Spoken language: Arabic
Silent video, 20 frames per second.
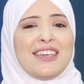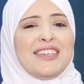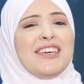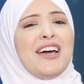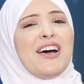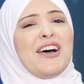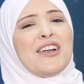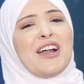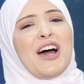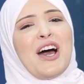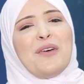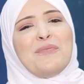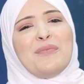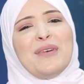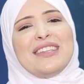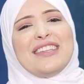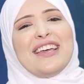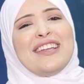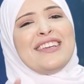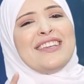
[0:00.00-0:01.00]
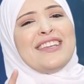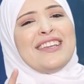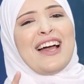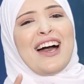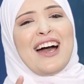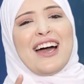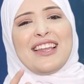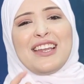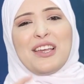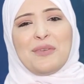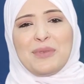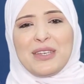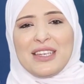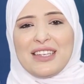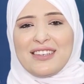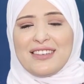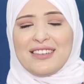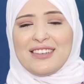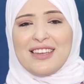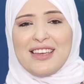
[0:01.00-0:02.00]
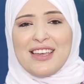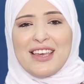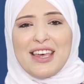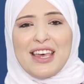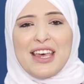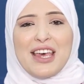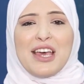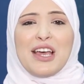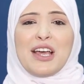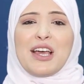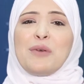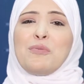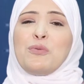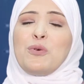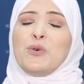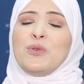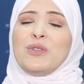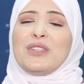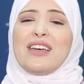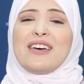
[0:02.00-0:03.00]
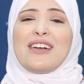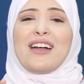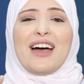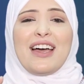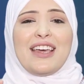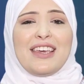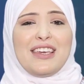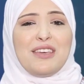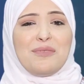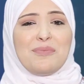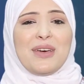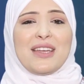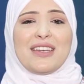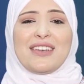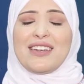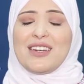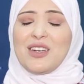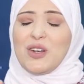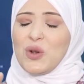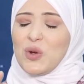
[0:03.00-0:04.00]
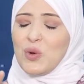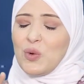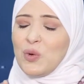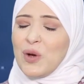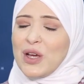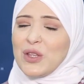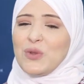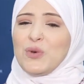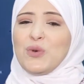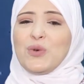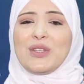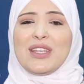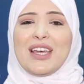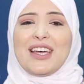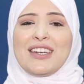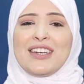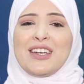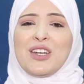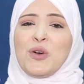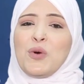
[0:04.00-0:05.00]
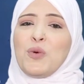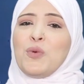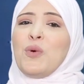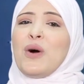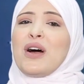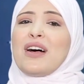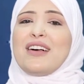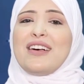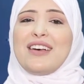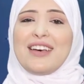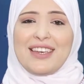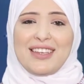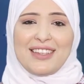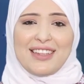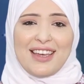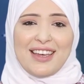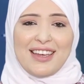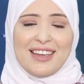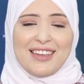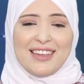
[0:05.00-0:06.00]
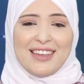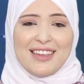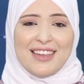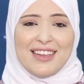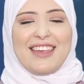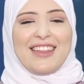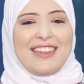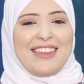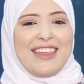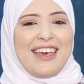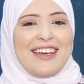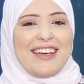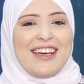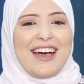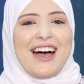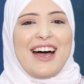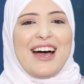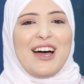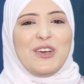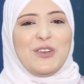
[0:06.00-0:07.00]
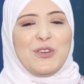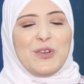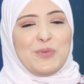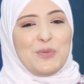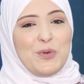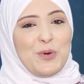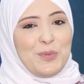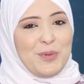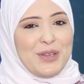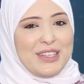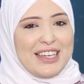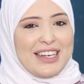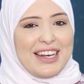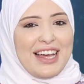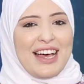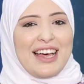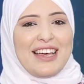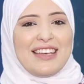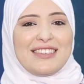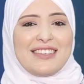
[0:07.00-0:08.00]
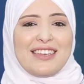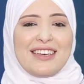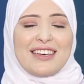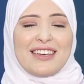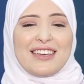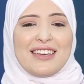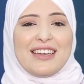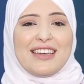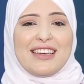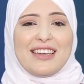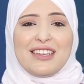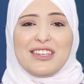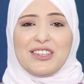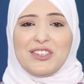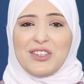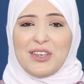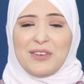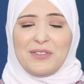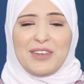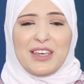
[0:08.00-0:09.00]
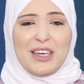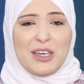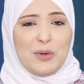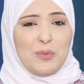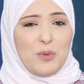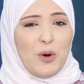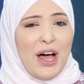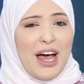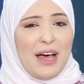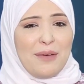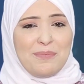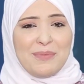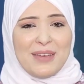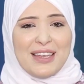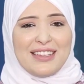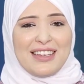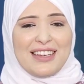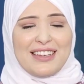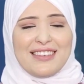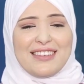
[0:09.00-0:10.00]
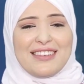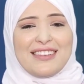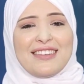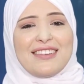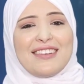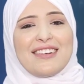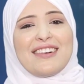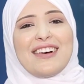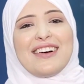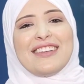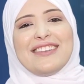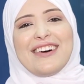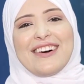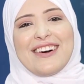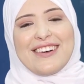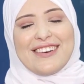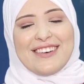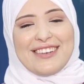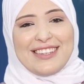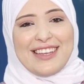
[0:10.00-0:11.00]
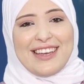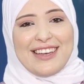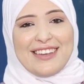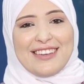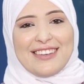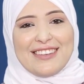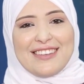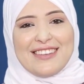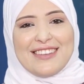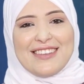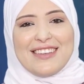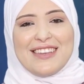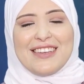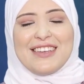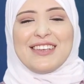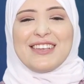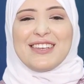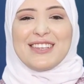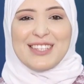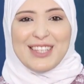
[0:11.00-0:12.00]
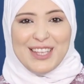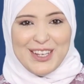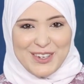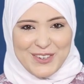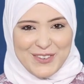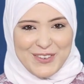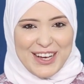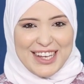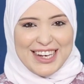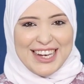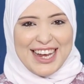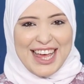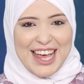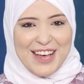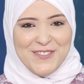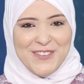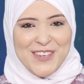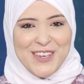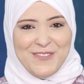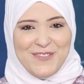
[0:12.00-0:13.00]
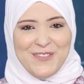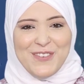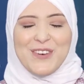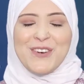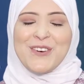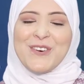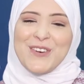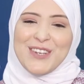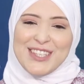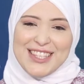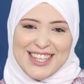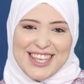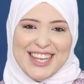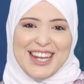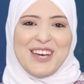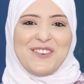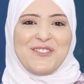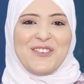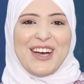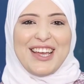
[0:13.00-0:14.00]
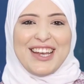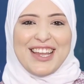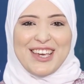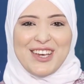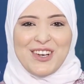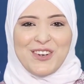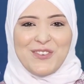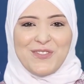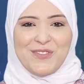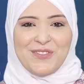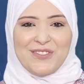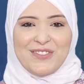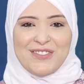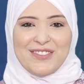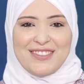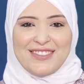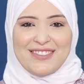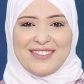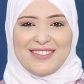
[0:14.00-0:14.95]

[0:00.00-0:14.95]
يا رحمة للعالمين كم كنت رحيما ودودا وقائدا ذاك حال المؤمن العاشق للشفيع محمد قد غرد صلوا على الحبيب والسلام عليكم